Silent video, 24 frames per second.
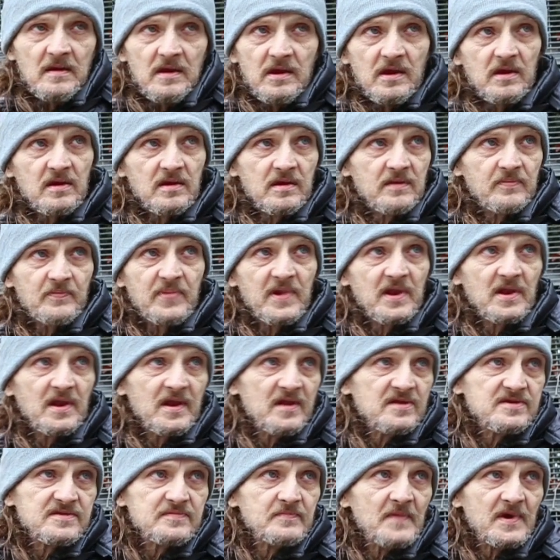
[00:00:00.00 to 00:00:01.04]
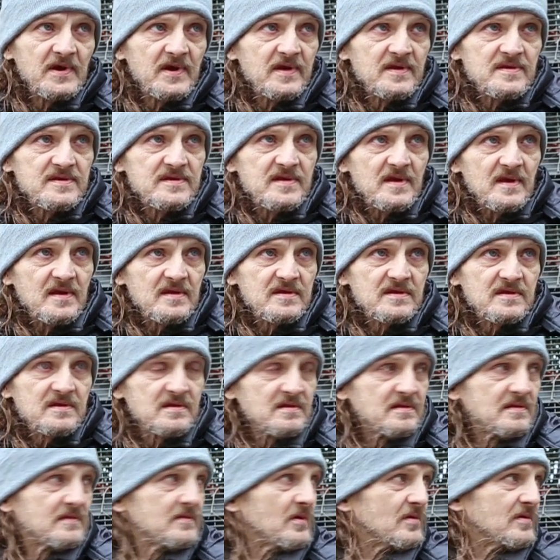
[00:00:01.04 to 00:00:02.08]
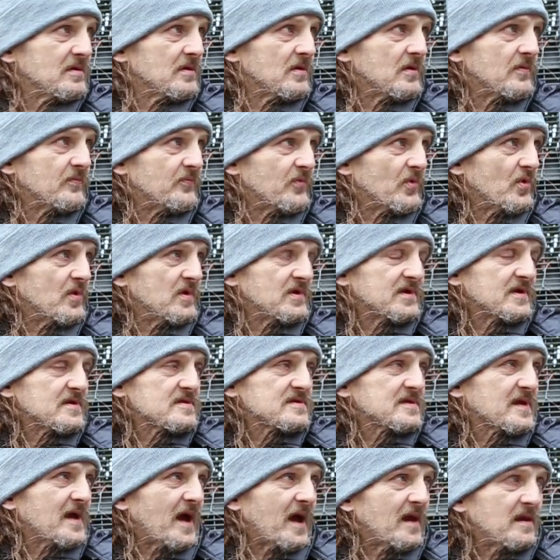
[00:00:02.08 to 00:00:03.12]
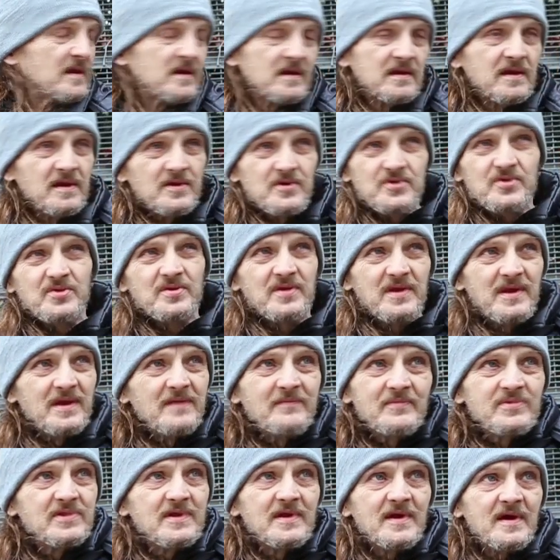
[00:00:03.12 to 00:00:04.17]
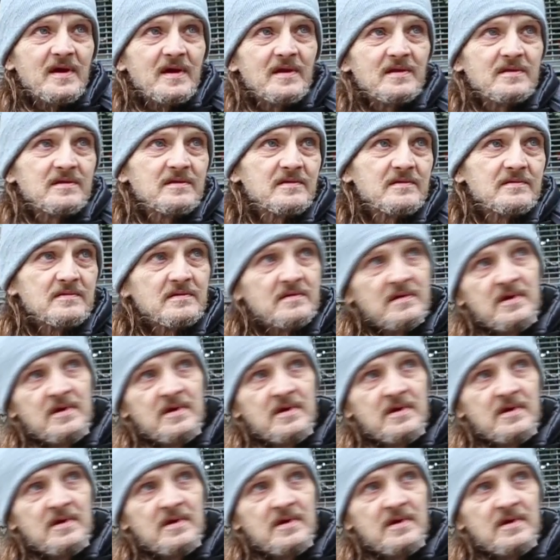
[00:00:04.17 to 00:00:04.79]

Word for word: Ich bin letztes Mal gesessen, obwohl das gar nicht gestimmt hat.